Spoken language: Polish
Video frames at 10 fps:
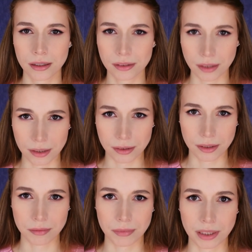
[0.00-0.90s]
Stacy,
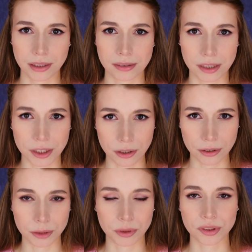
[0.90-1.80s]
matka
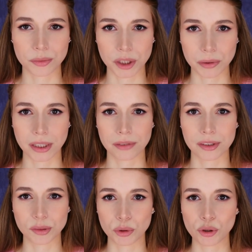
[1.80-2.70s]
zaginionej, udostępniła na
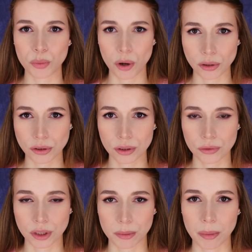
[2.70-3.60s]
Facebooku post, w
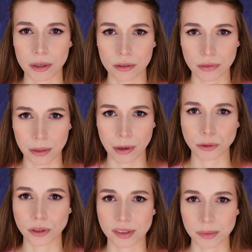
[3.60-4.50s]
którym apelowała o
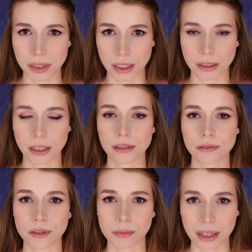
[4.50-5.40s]
udostępnianie
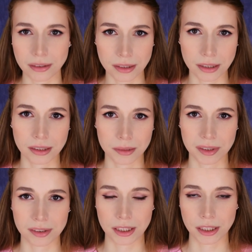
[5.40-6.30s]
informacji na
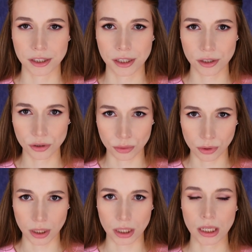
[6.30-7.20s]
temat zaginięcia jej
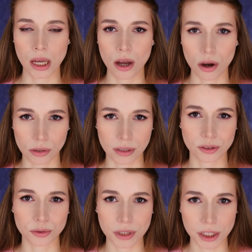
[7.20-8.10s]
córki oraz
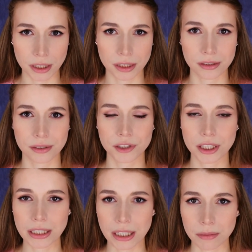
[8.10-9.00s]
o zgłaszanie się z
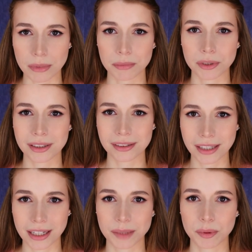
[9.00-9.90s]
wszelkimi
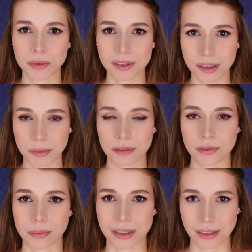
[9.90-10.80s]
potencjalnie pomocnymi
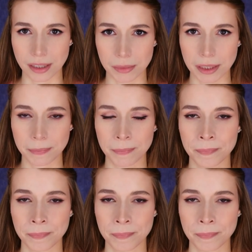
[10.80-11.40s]
informacjami.